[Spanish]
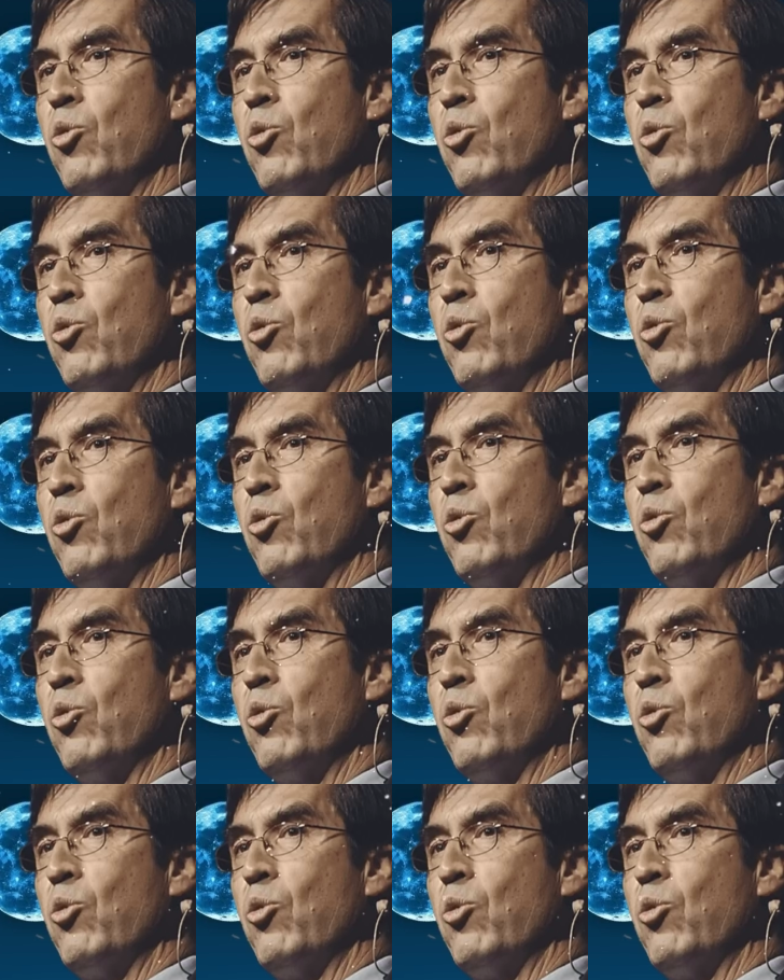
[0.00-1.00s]
Aunque luego
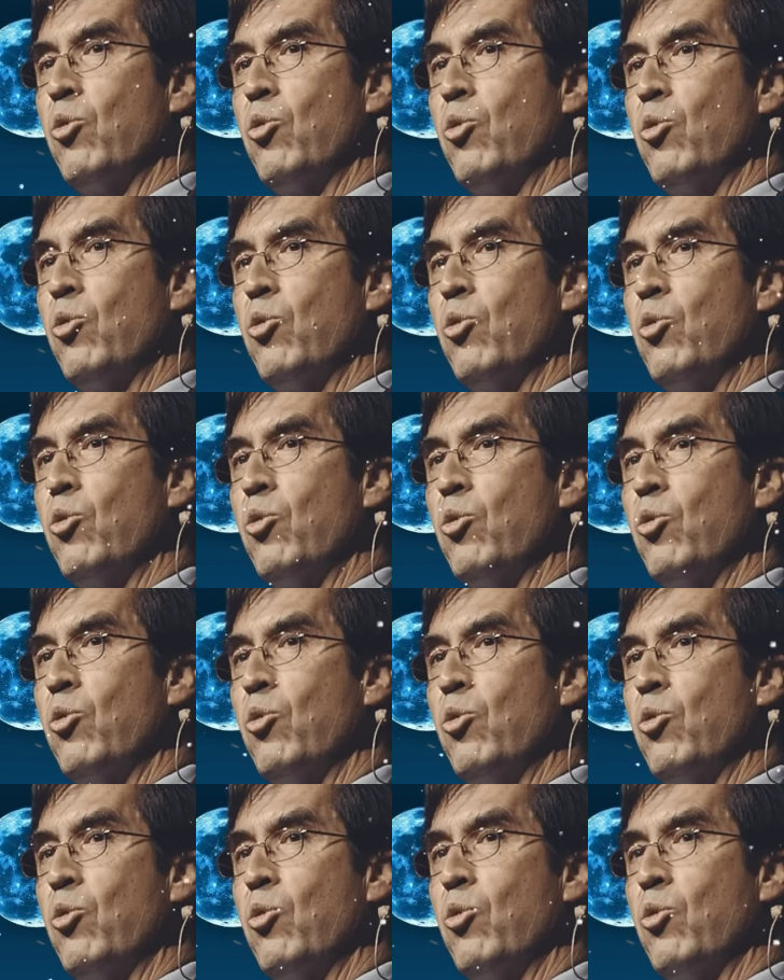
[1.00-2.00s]
hagas, sí, te
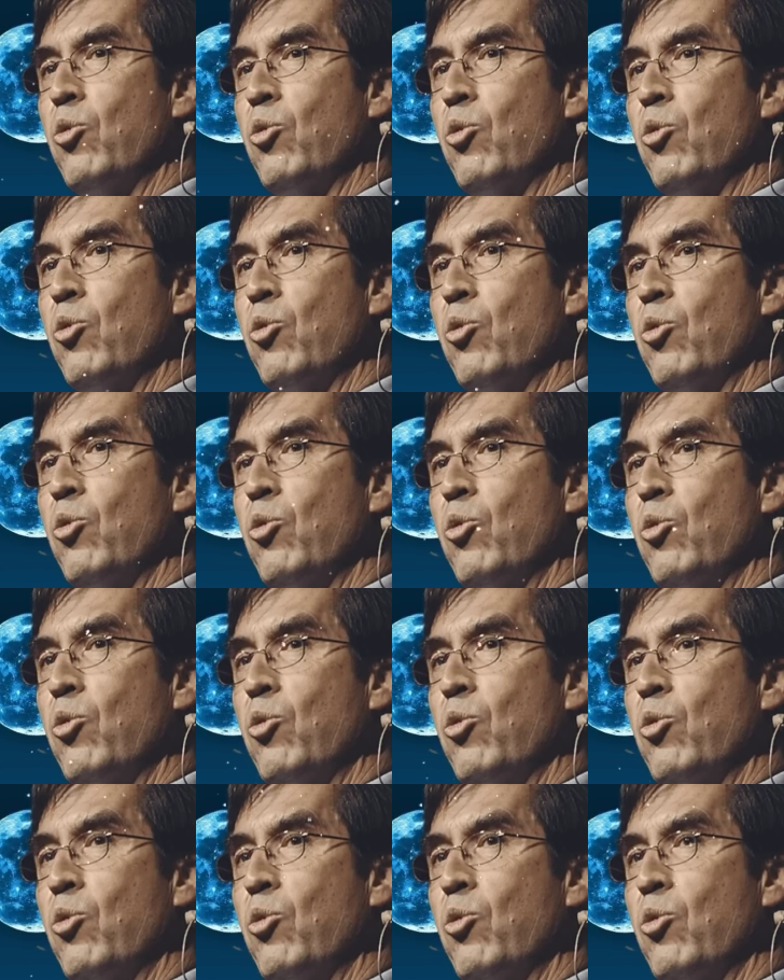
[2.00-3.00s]
comprendo, pero voy a hacer una cosa
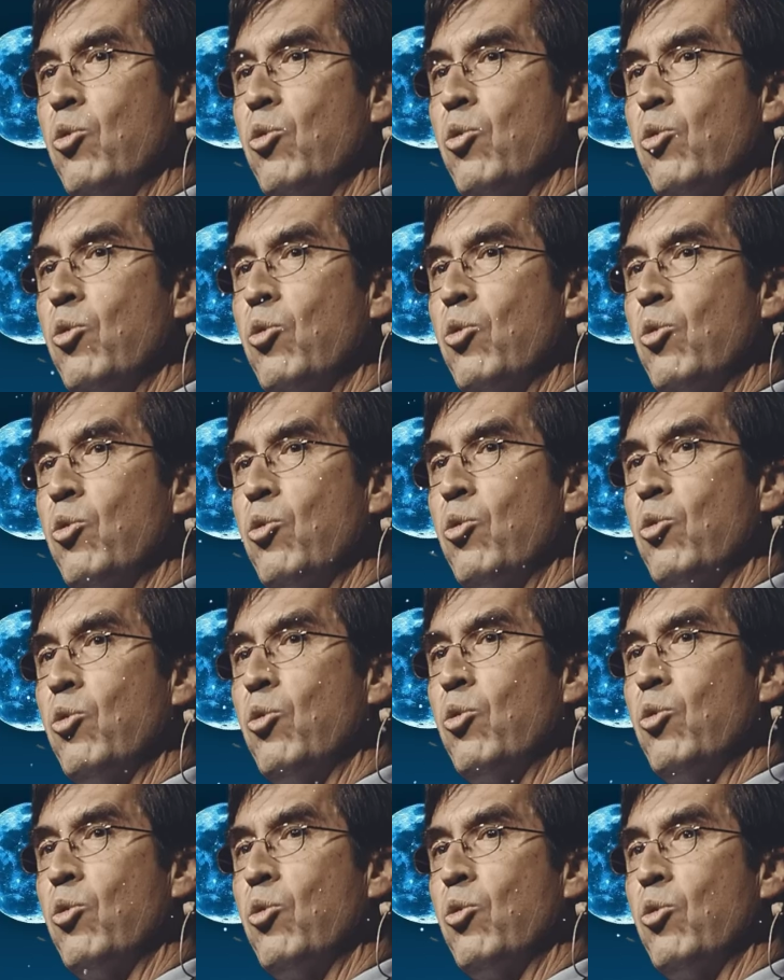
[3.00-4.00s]
diferente. Pero ya se sintió
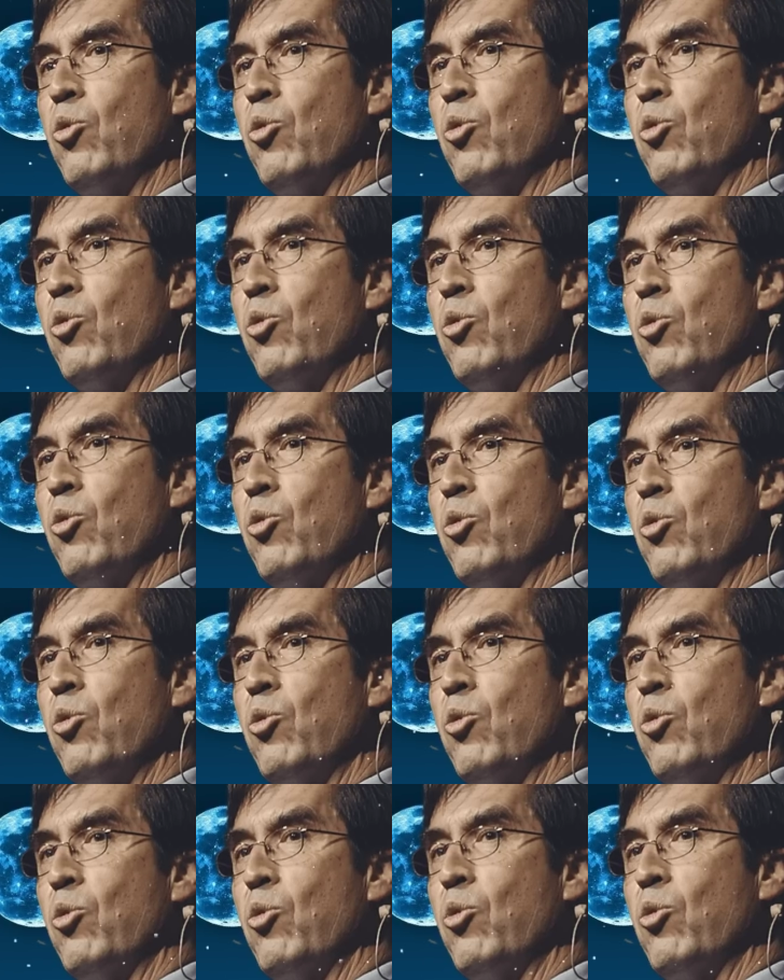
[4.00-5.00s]
comprendida. Es
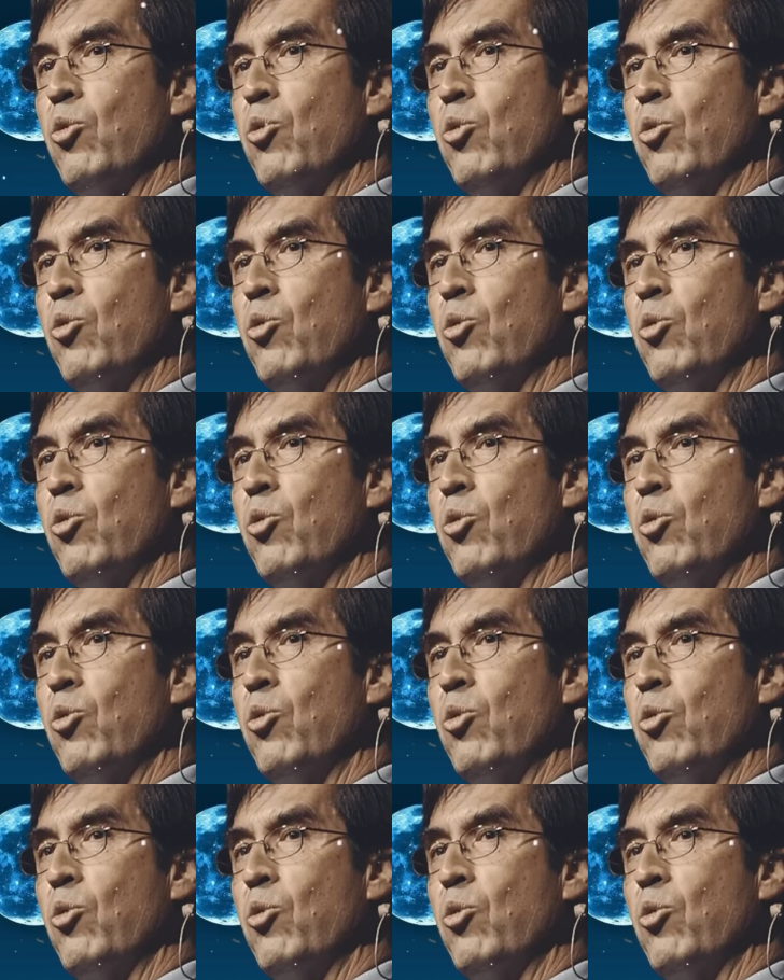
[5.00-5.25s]
más,